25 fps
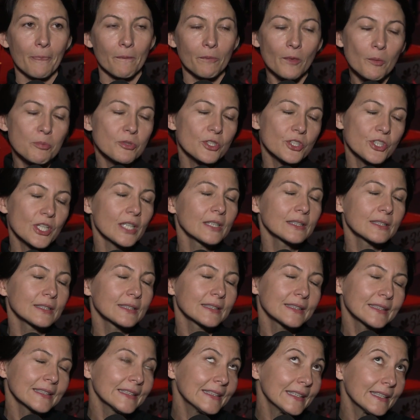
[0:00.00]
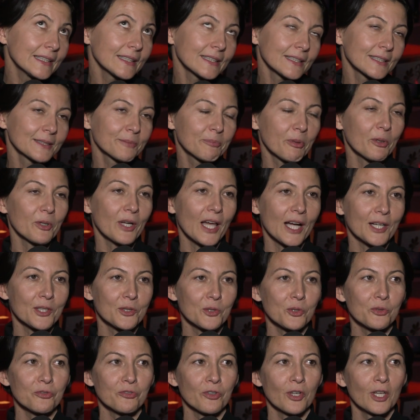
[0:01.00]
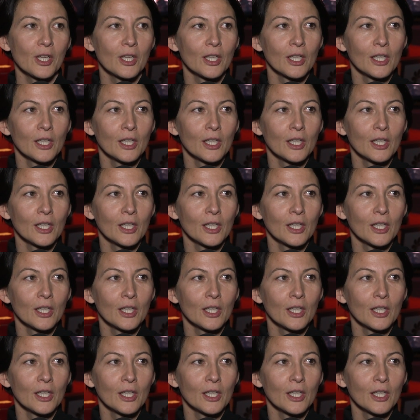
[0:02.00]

no, przeciętnych Polaków,